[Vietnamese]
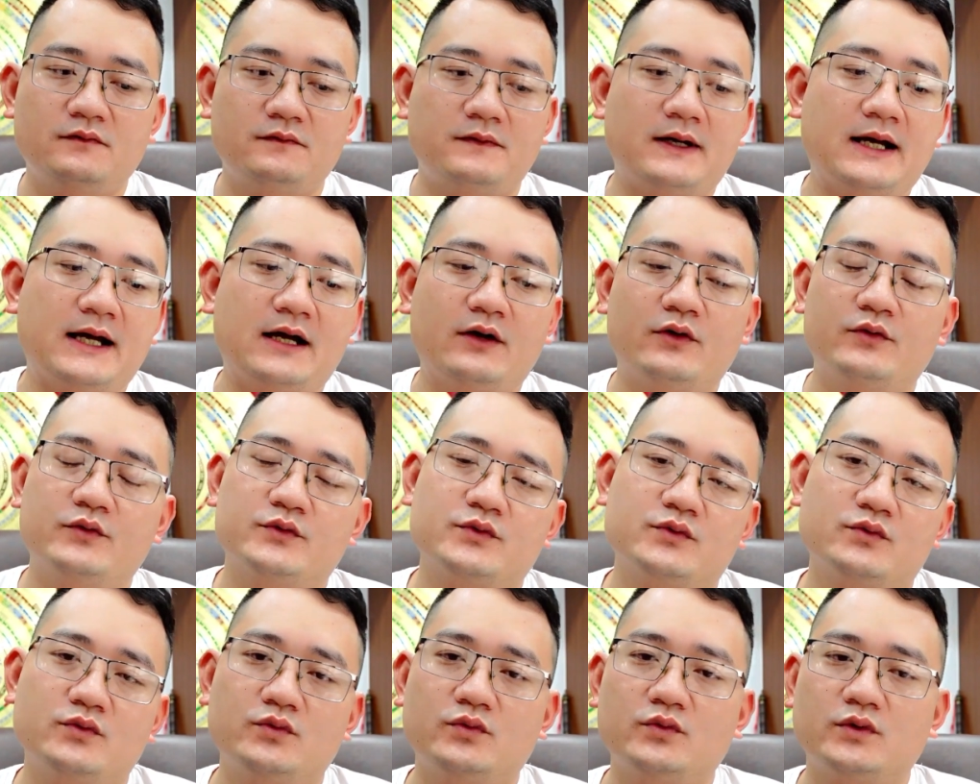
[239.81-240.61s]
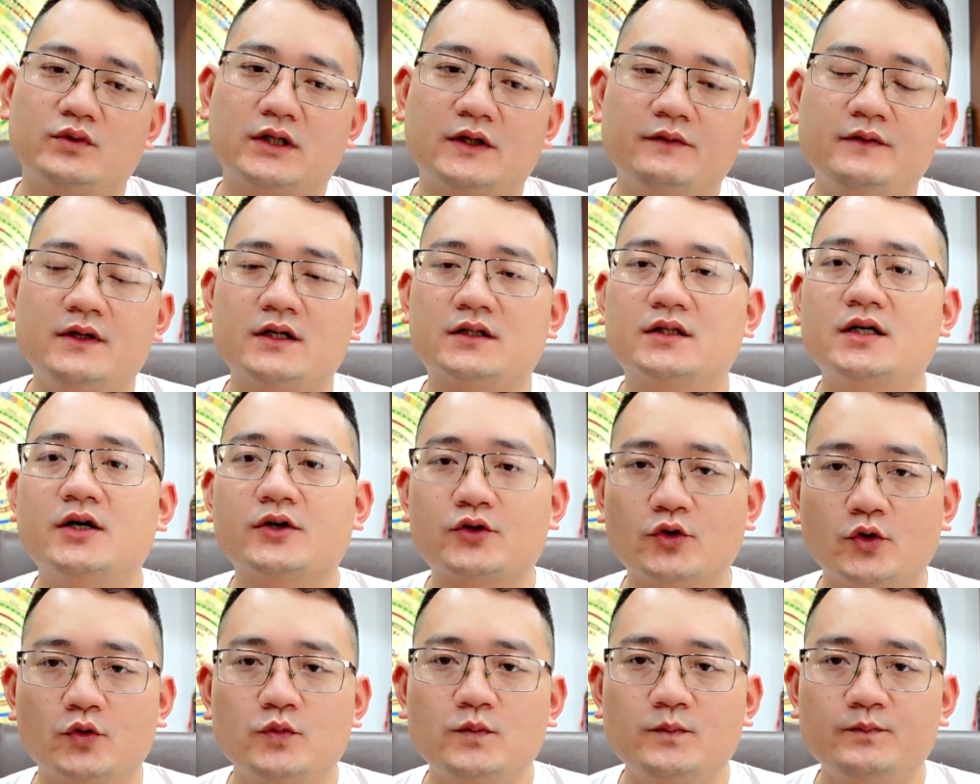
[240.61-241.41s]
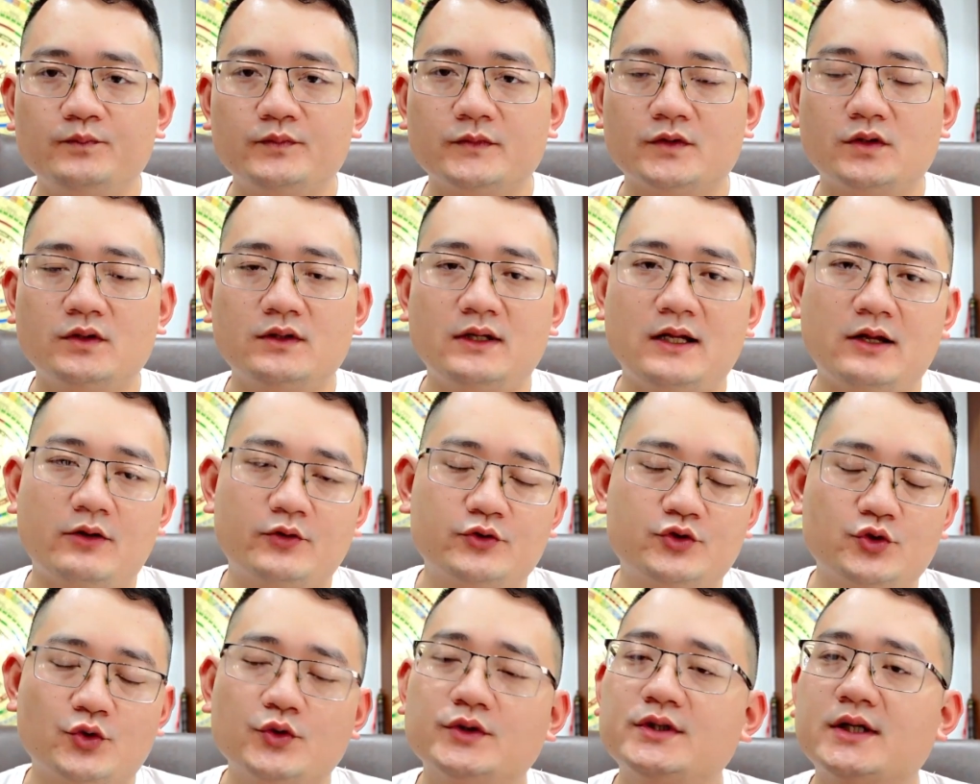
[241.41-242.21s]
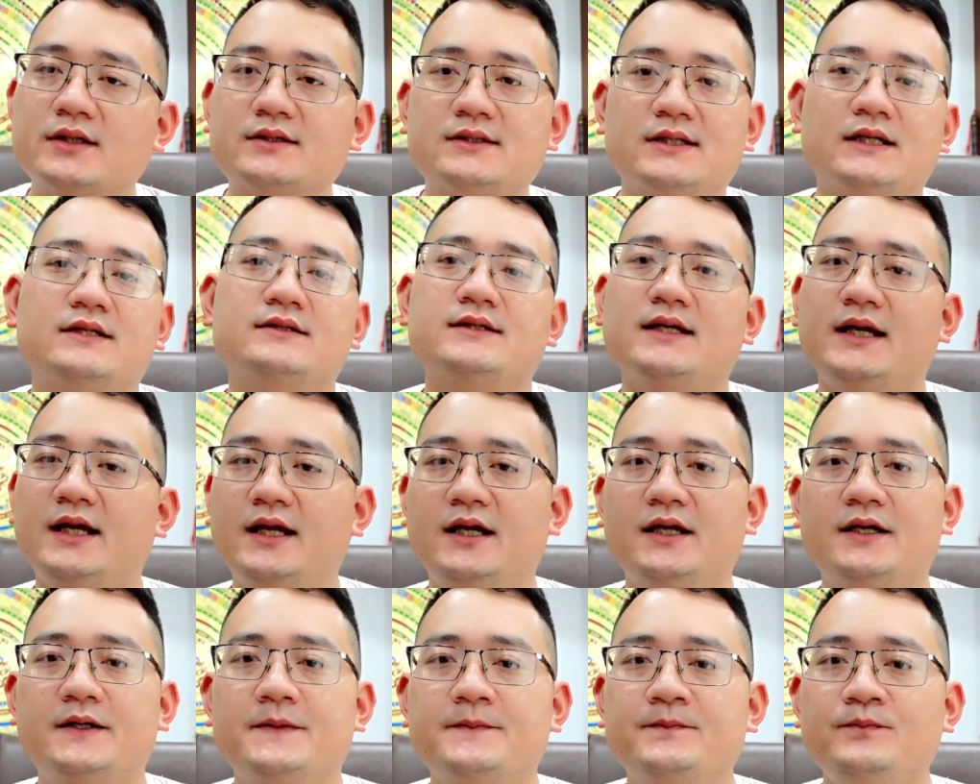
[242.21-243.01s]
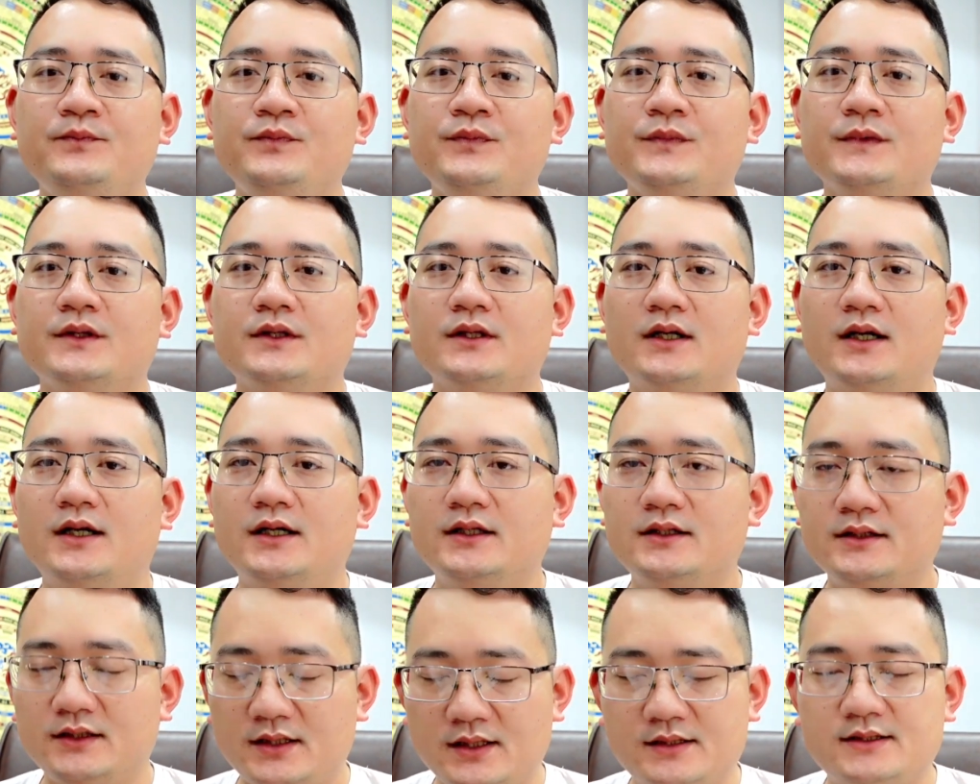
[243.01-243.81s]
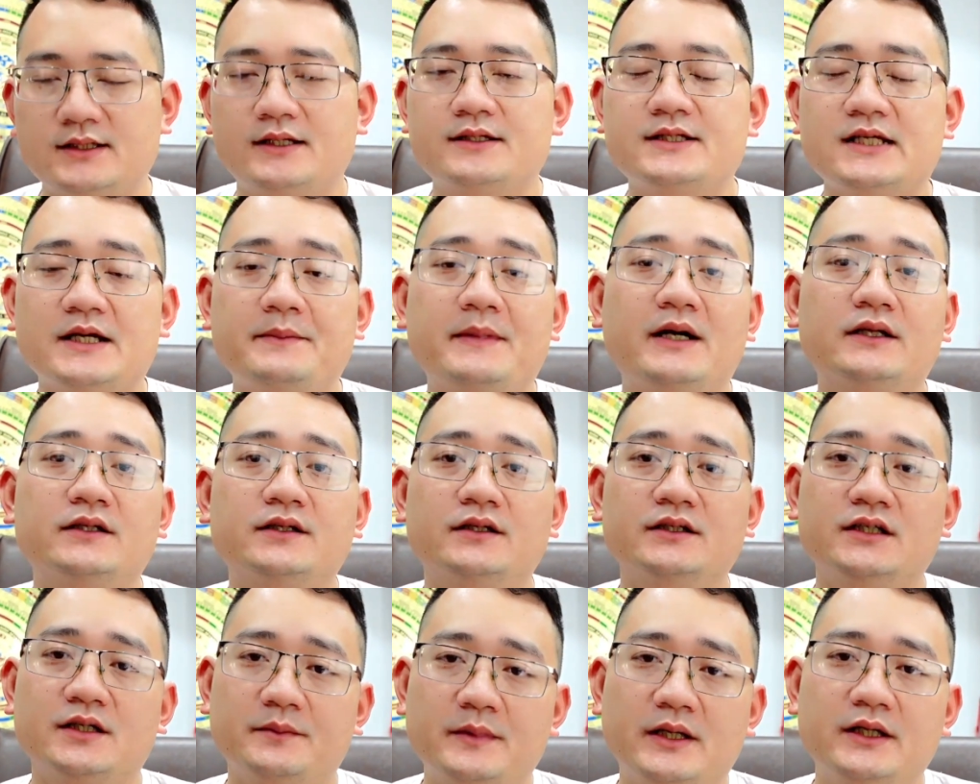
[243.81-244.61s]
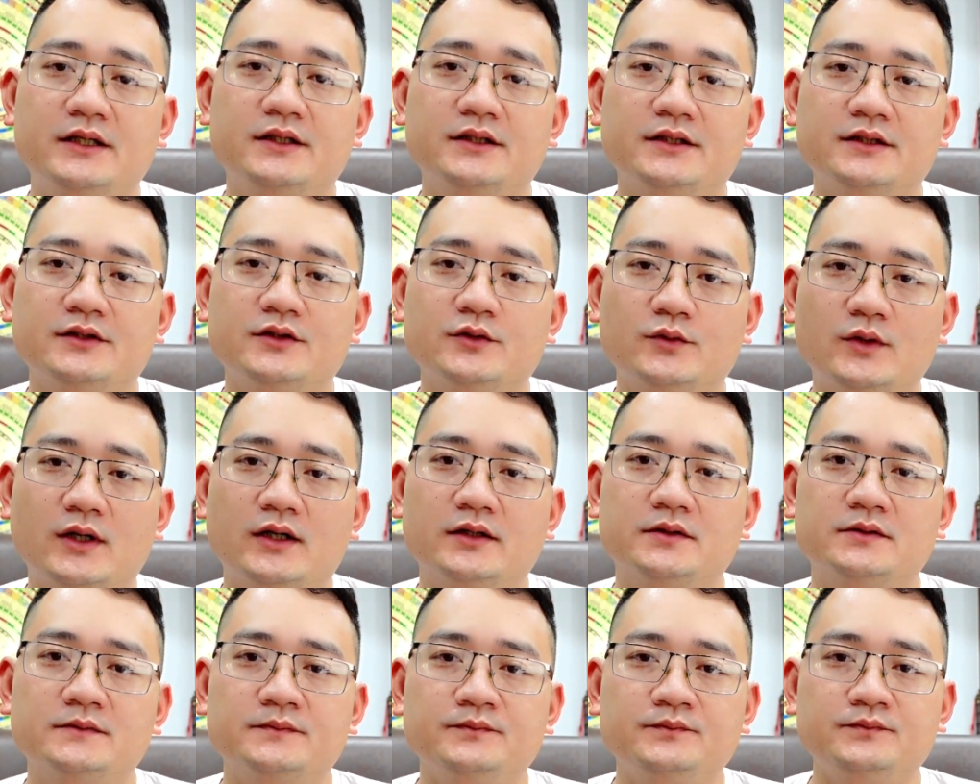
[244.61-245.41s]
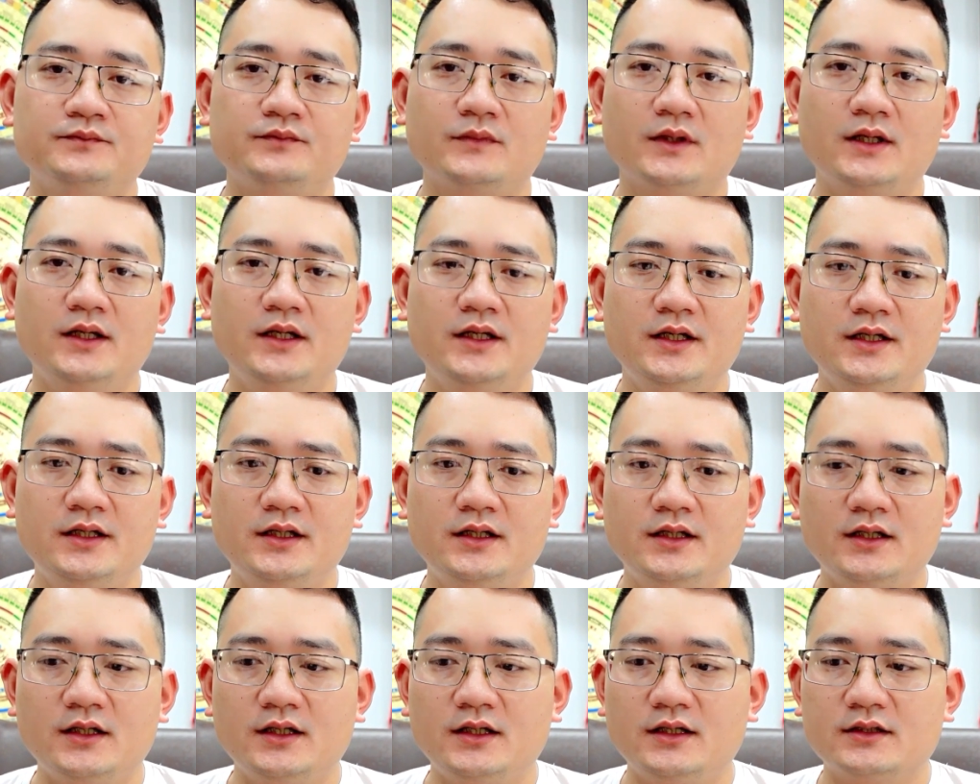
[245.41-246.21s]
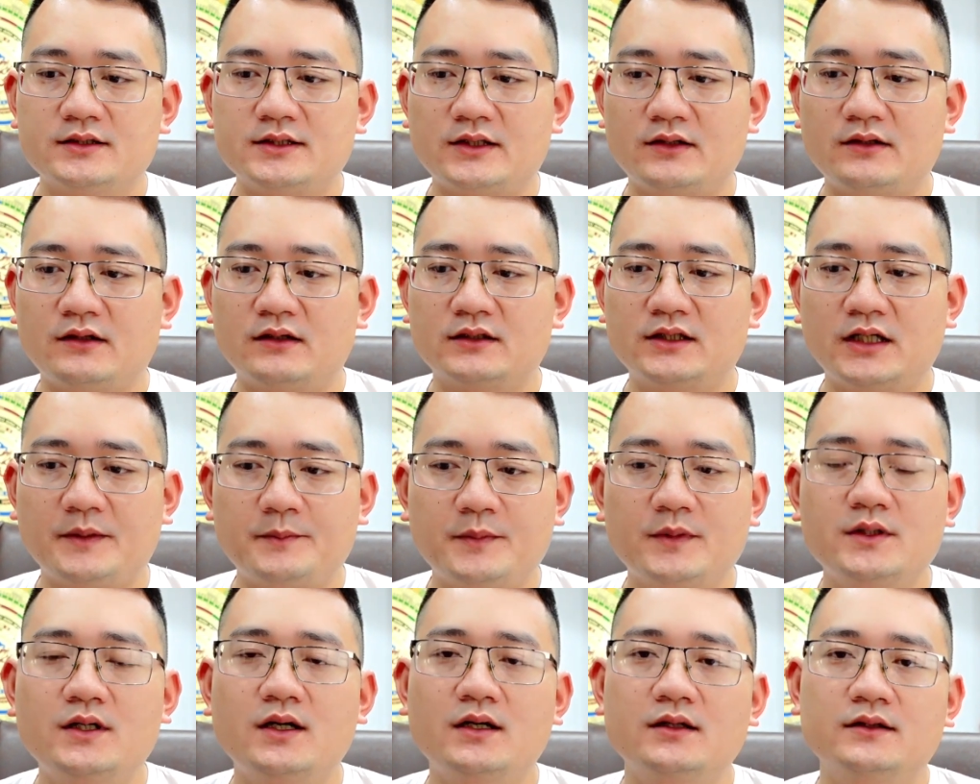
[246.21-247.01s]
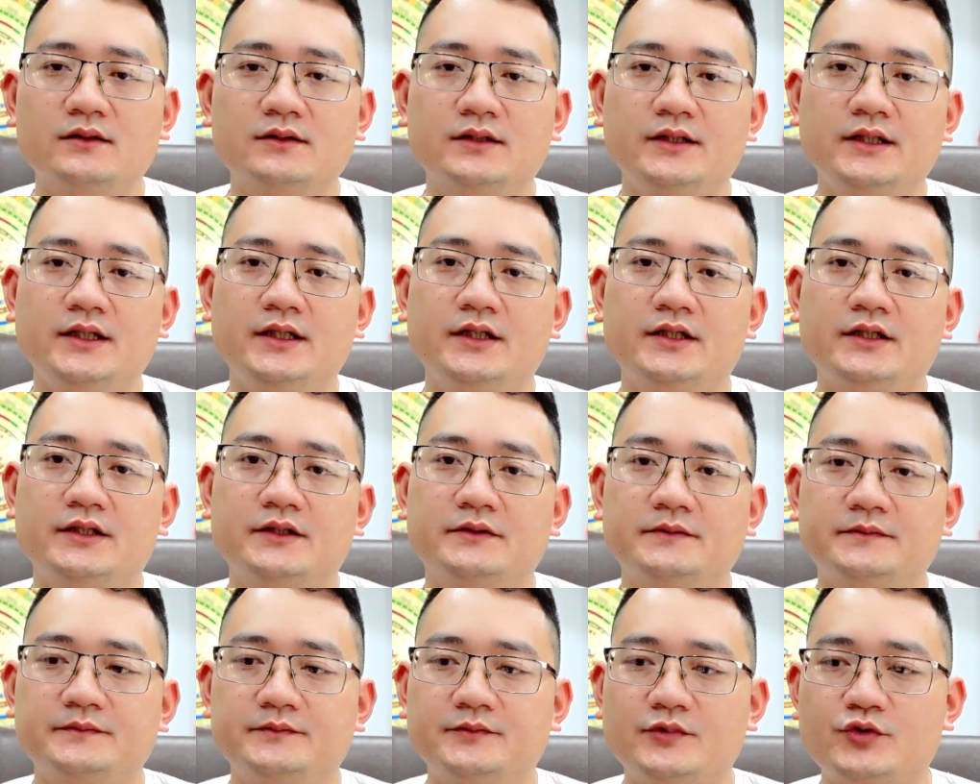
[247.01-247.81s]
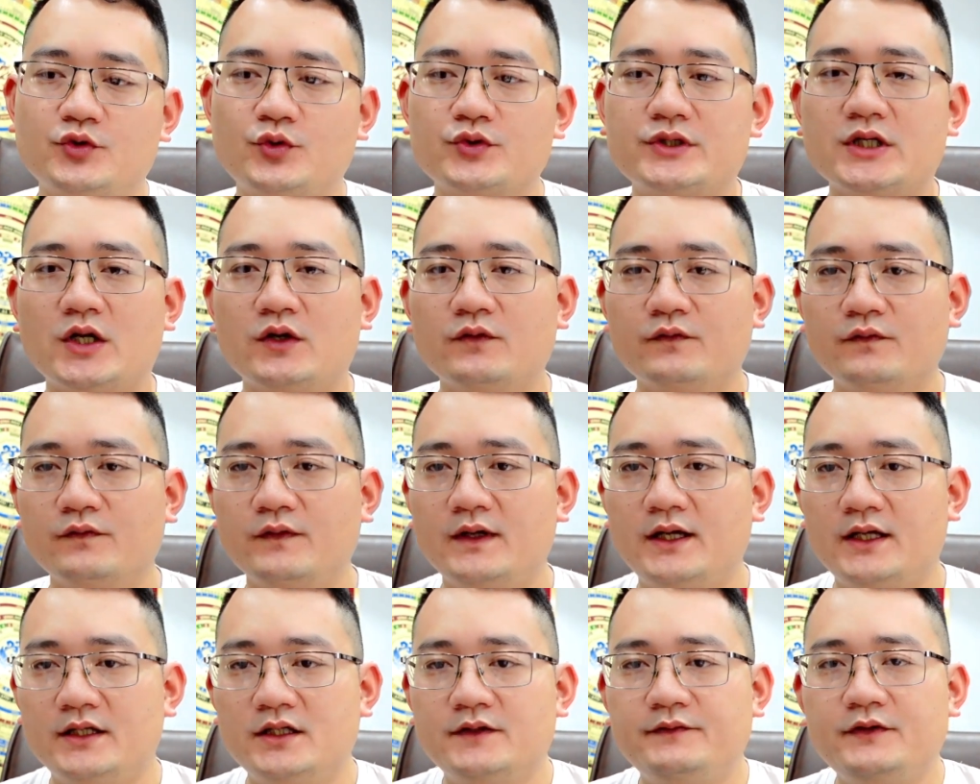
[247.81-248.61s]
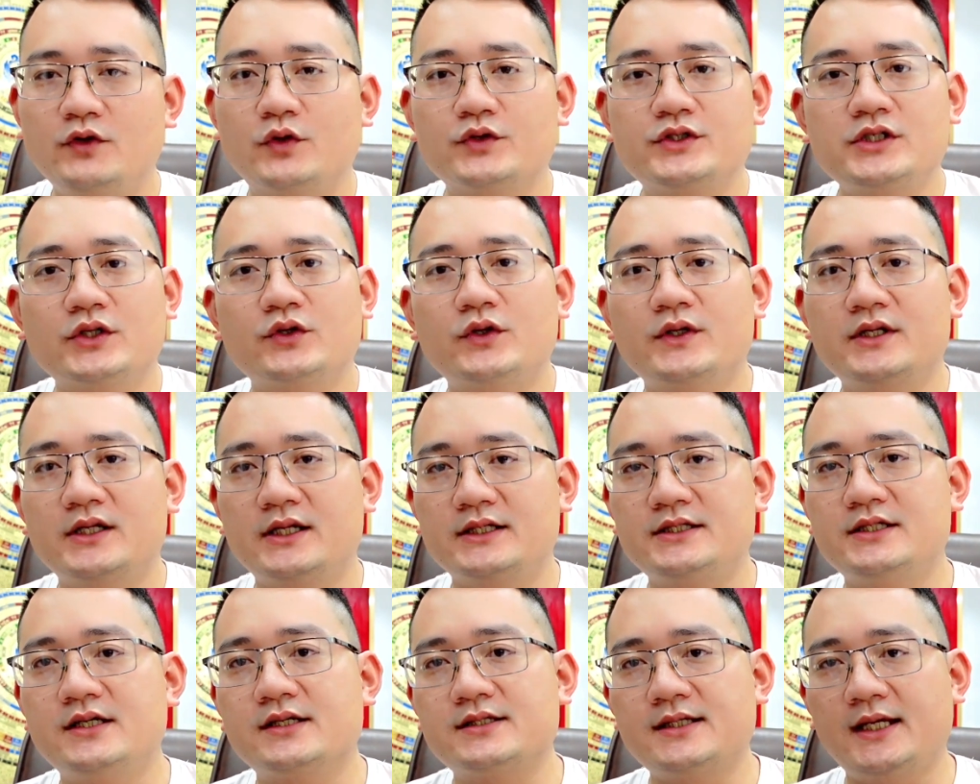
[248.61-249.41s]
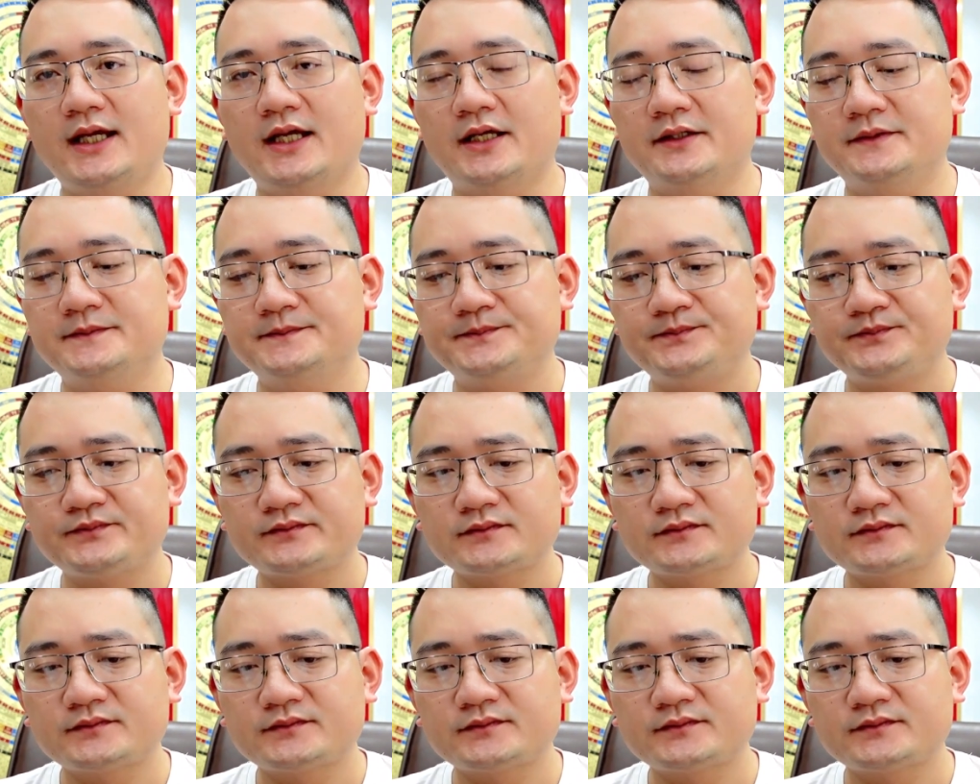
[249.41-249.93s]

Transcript: vào cái việc thờ cúng có thể lau chùi thật sạch sẽ đấy, thật sạch sẽ ban thờ nhà mình đúng không ạ thì sau đó thắp hương thì chú trọng về những video trước tôi đã chia sẻ